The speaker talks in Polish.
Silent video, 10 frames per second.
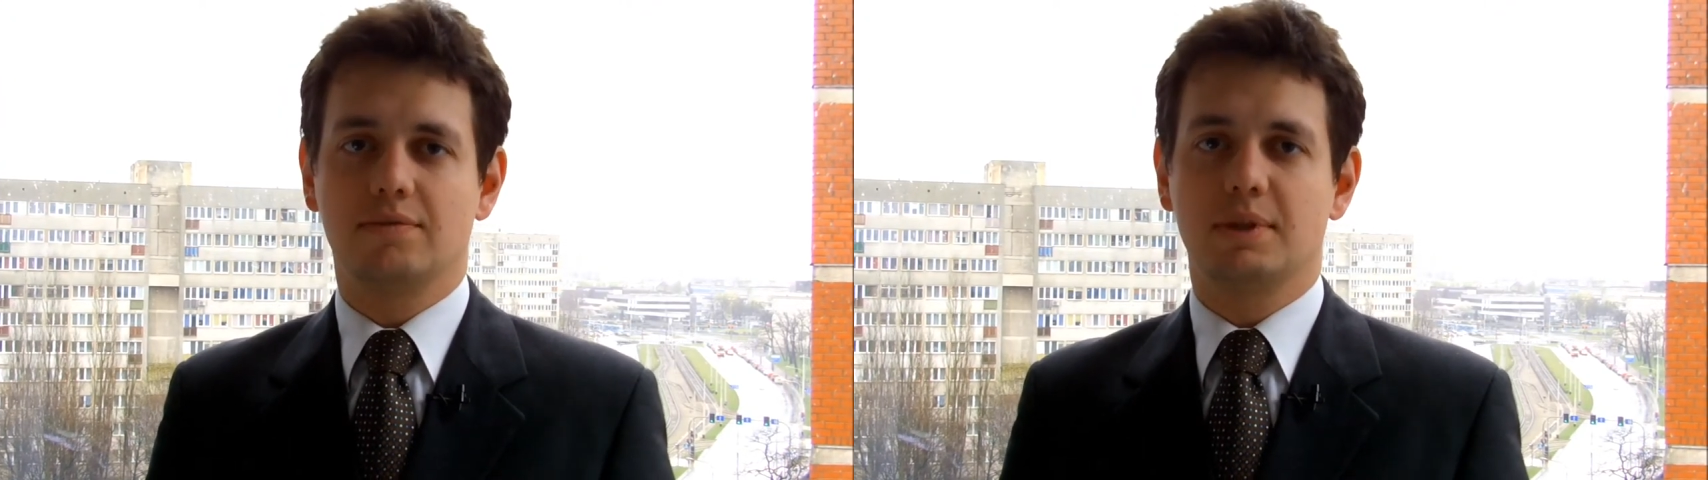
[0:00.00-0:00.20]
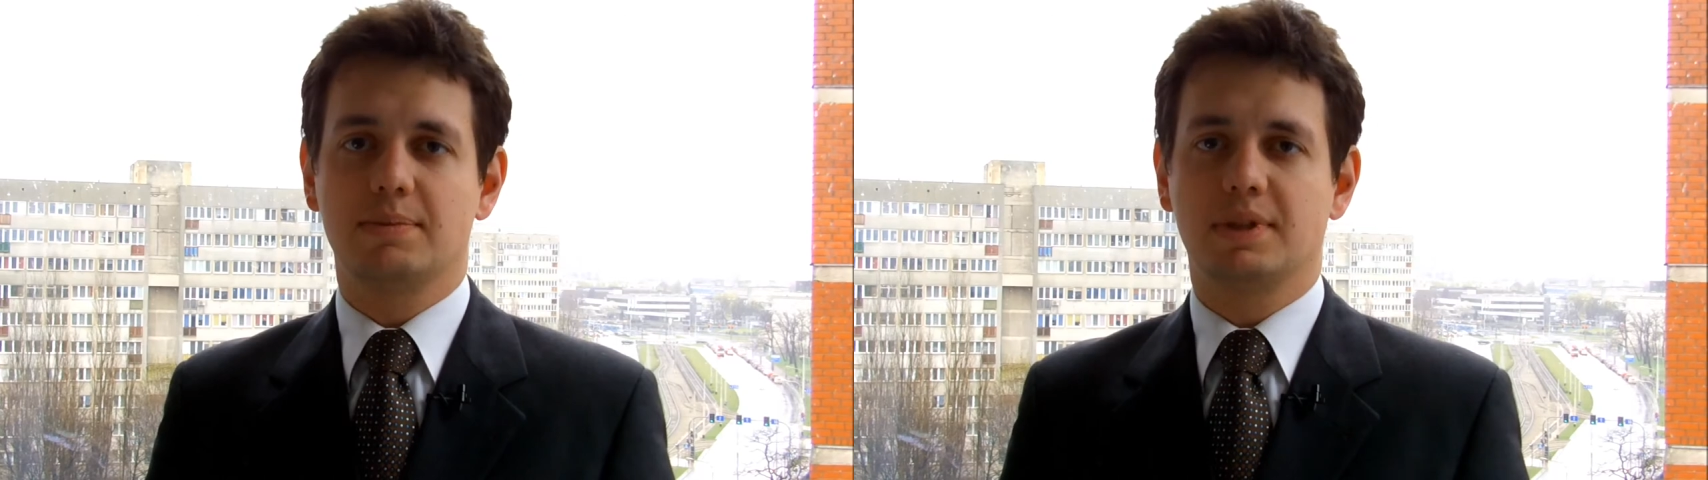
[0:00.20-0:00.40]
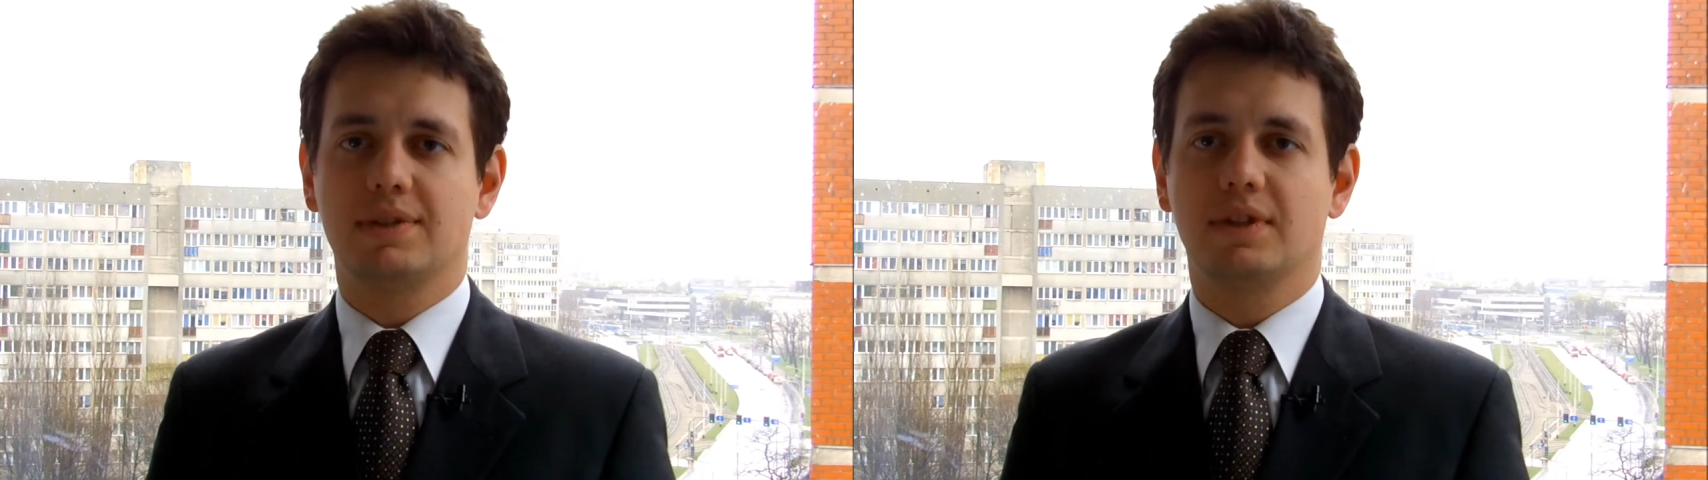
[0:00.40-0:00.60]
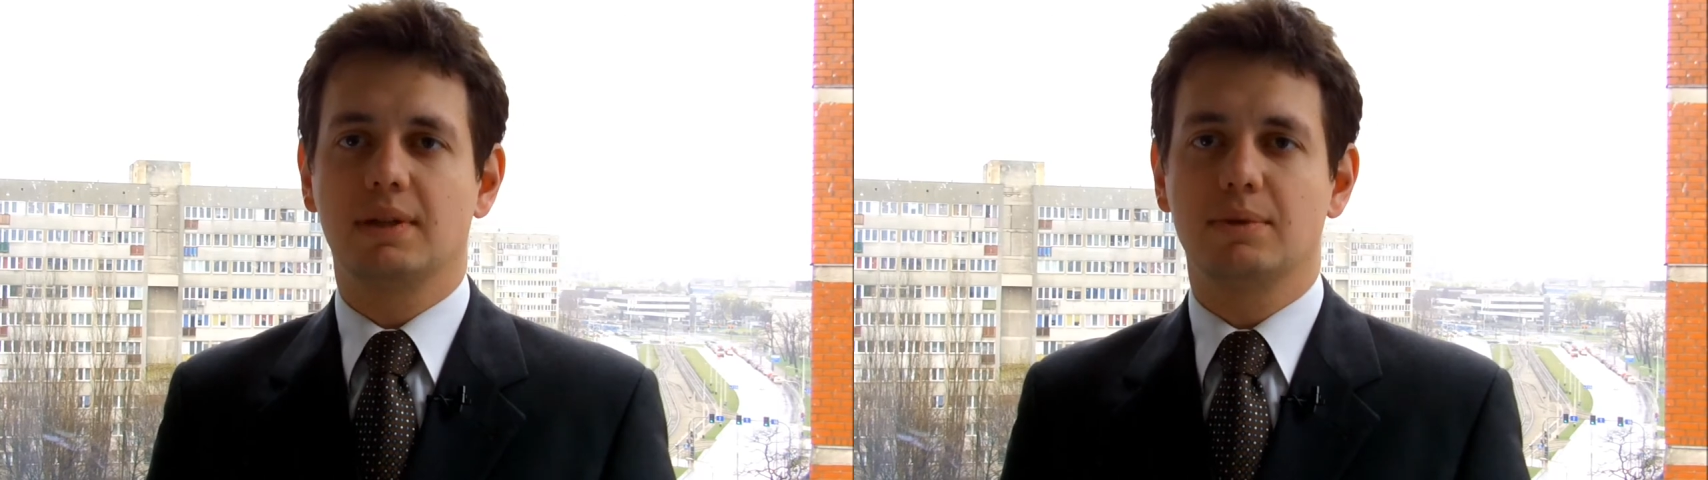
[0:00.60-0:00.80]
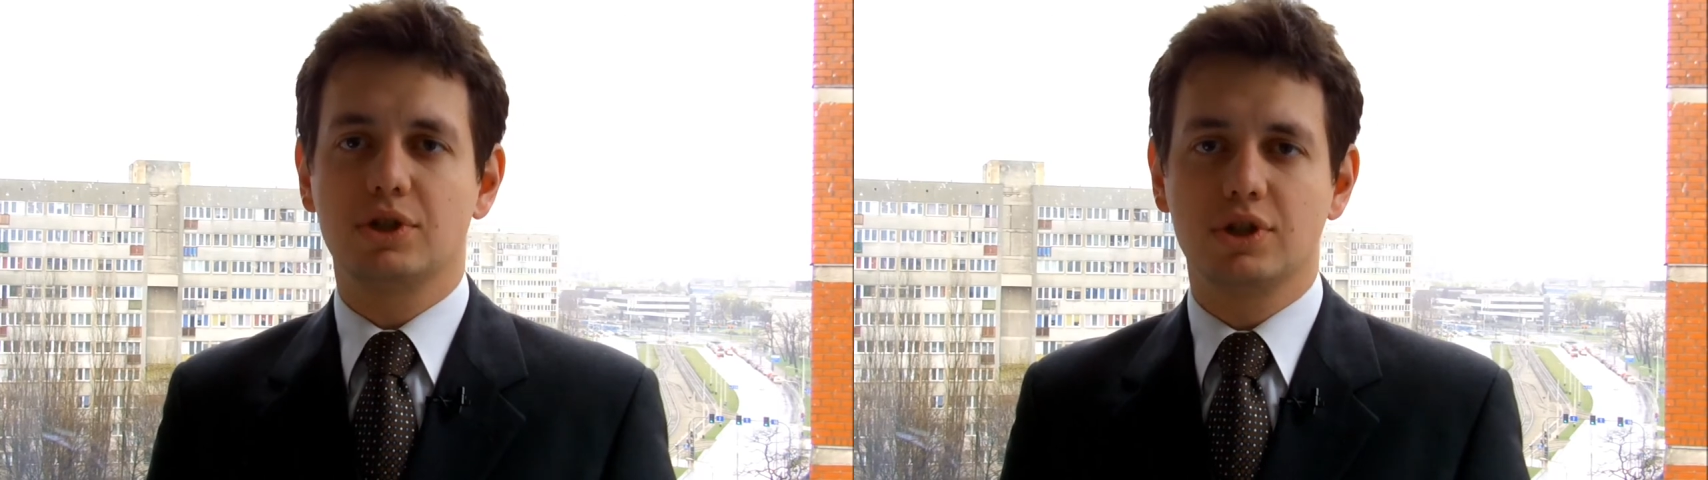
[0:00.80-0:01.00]
perspektywie
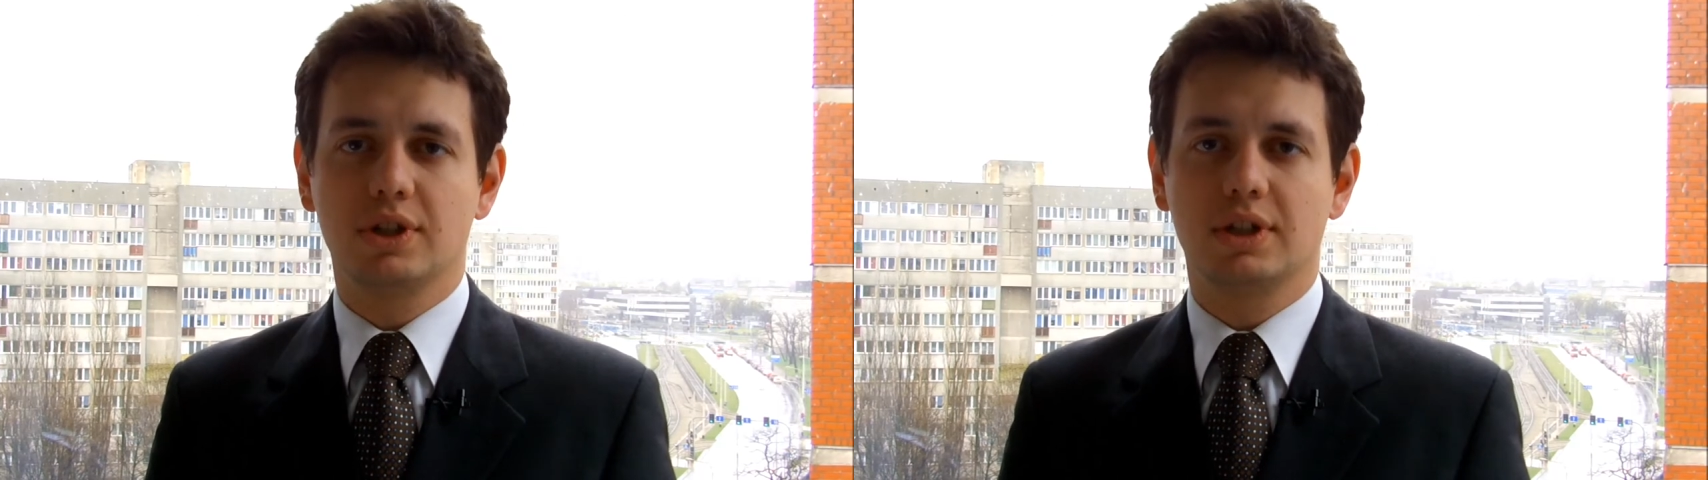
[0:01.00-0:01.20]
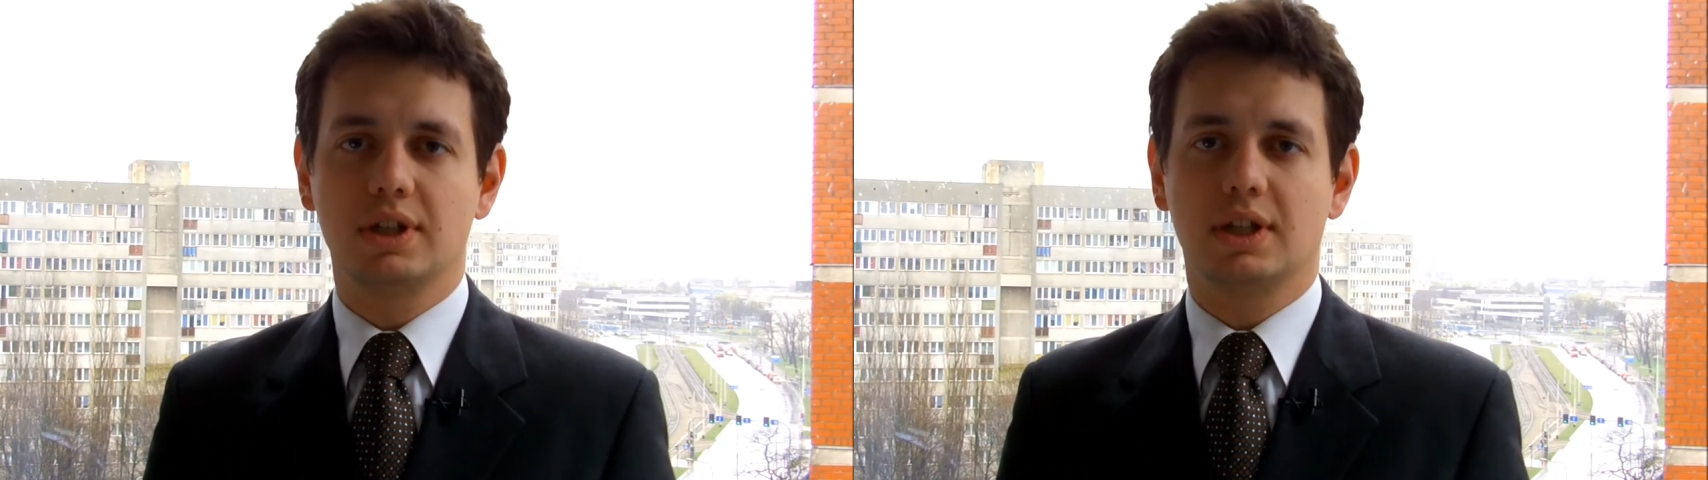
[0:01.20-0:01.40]
najbliższych dni,